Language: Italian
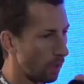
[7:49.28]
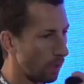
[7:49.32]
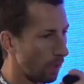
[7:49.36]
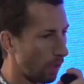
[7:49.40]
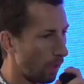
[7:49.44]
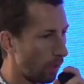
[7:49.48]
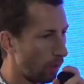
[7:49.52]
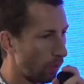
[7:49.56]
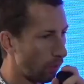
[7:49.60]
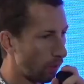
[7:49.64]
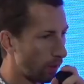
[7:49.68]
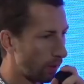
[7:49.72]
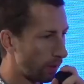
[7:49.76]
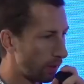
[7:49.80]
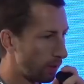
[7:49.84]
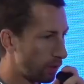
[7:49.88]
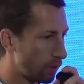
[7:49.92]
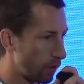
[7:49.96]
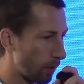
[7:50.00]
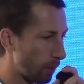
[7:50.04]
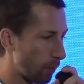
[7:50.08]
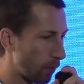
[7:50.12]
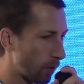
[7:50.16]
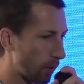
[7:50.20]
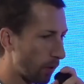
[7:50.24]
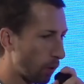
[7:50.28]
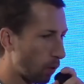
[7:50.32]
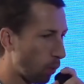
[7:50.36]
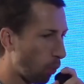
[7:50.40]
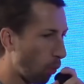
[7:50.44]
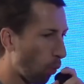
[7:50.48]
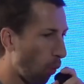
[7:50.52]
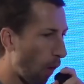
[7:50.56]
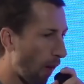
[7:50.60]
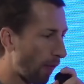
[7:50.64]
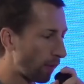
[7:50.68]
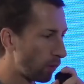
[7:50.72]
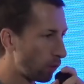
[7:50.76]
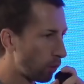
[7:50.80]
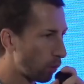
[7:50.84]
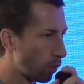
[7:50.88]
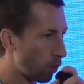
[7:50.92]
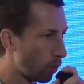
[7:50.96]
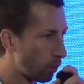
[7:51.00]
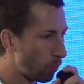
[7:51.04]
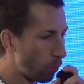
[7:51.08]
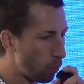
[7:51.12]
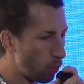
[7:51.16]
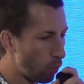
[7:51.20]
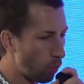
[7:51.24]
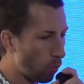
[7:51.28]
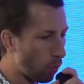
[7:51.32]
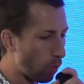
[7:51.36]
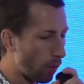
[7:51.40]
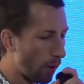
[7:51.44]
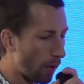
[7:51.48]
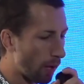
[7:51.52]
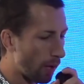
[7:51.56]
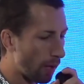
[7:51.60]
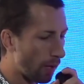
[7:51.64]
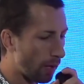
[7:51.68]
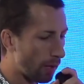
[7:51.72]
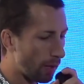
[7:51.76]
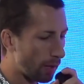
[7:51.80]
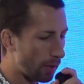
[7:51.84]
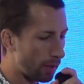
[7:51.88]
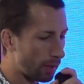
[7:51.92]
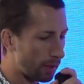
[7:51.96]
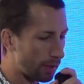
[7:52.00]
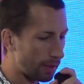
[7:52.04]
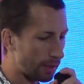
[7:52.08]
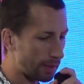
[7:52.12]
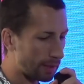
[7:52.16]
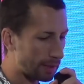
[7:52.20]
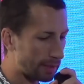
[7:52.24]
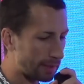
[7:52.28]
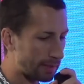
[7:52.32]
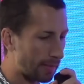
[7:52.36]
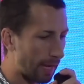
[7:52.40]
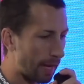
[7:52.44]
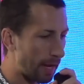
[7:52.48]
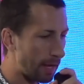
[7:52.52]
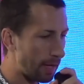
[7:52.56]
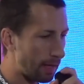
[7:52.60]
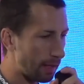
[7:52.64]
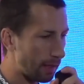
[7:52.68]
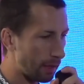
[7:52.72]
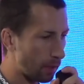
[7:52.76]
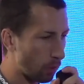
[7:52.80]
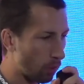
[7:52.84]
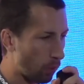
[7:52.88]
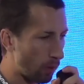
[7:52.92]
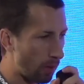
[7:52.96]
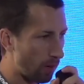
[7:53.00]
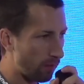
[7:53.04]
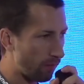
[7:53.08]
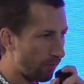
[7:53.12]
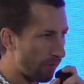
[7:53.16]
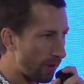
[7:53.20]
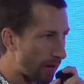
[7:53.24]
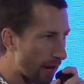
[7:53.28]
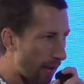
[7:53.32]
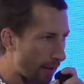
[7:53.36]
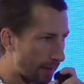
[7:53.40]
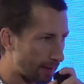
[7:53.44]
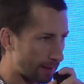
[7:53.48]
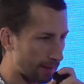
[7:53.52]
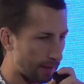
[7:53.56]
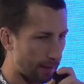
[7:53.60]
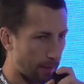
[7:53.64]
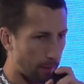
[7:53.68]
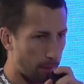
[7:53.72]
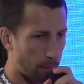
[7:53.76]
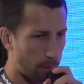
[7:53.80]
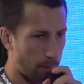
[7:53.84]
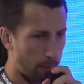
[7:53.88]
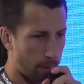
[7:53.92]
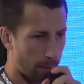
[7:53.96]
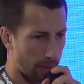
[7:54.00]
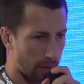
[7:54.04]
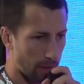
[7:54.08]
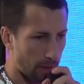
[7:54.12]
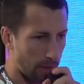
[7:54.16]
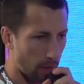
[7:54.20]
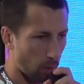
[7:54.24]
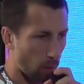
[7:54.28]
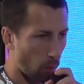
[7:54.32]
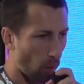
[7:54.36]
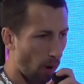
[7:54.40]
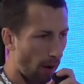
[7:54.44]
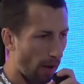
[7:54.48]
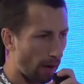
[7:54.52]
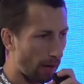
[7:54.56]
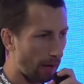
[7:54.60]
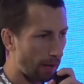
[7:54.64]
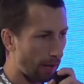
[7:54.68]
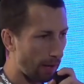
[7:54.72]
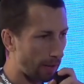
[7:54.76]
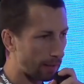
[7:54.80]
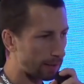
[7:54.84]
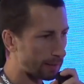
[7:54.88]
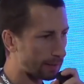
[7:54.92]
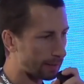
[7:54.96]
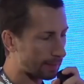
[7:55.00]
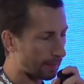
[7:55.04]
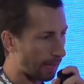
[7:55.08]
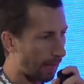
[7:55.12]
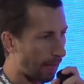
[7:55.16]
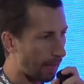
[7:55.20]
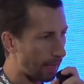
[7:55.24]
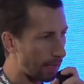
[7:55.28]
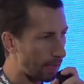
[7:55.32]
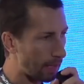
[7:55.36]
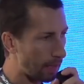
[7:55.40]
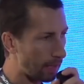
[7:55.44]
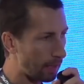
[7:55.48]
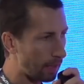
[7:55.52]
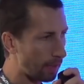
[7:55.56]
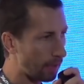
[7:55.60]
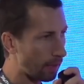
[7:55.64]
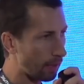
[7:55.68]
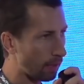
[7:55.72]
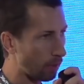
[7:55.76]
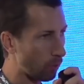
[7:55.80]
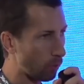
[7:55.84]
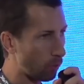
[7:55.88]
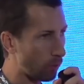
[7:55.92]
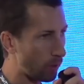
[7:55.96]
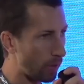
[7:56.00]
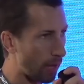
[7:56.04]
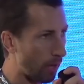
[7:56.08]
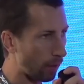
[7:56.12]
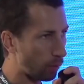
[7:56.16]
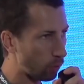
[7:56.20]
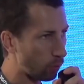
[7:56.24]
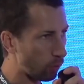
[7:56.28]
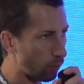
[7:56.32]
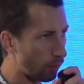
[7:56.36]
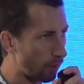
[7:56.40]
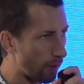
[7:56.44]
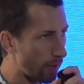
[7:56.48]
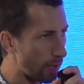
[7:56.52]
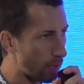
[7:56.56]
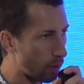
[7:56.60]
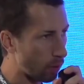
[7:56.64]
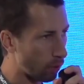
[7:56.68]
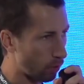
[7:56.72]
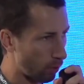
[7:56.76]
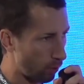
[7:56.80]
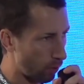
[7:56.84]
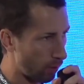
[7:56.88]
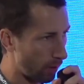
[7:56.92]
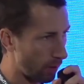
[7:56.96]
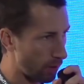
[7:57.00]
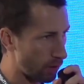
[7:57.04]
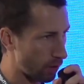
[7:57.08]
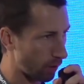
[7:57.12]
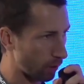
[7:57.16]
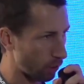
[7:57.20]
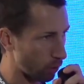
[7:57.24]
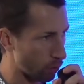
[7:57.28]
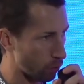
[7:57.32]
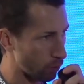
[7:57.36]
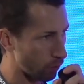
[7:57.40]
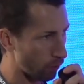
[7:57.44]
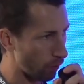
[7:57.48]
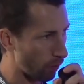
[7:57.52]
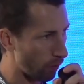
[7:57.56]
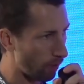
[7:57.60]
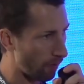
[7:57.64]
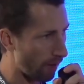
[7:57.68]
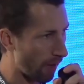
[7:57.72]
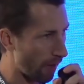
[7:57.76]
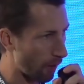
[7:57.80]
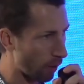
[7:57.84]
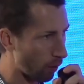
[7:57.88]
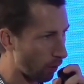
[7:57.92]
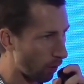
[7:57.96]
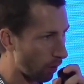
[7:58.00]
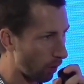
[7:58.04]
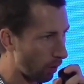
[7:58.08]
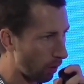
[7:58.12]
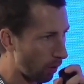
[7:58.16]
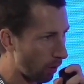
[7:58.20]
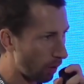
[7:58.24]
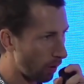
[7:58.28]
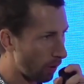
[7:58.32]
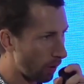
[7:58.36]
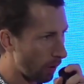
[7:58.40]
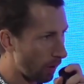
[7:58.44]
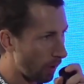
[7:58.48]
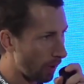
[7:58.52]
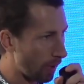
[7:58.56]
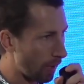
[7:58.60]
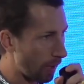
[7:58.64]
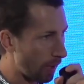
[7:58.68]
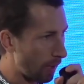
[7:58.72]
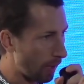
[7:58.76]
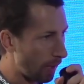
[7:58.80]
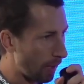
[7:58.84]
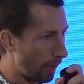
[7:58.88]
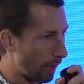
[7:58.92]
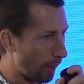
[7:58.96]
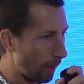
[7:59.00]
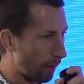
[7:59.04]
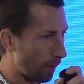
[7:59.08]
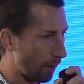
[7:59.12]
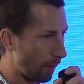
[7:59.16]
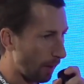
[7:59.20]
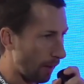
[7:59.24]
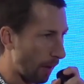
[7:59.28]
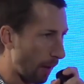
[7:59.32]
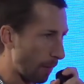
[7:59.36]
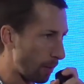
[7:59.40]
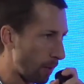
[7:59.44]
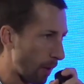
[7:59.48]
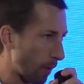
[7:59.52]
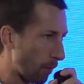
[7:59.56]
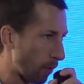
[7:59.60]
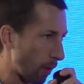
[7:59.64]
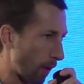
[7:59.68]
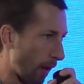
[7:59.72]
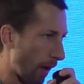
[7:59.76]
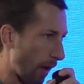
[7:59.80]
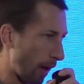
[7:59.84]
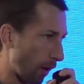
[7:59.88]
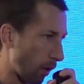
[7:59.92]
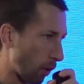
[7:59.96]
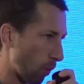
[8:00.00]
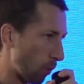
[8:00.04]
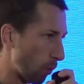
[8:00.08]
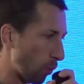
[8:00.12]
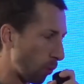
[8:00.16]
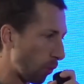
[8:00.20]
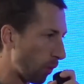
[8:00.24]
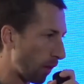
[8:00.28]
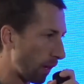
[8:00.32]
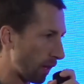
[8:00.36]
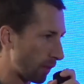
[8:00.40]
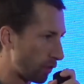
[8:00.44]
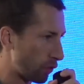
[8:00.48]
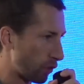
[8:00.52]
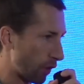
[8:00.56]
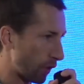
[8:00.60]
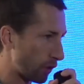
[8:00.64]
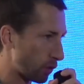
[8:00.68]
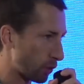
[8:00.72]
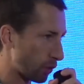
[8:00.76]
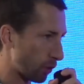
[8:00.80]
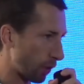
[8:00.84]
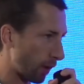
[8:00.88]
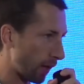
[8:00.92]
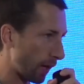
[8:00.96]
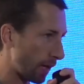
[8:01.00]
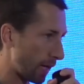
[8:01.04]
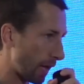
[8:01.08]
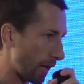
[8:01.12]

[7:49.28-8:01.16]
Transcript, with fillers: Allora, diciamo che quando comunque eh, sei in quella finestra per la quale stai guidando un veicolo noleggiato su Volvero la, abbiamo la, comunque l'accesso ai,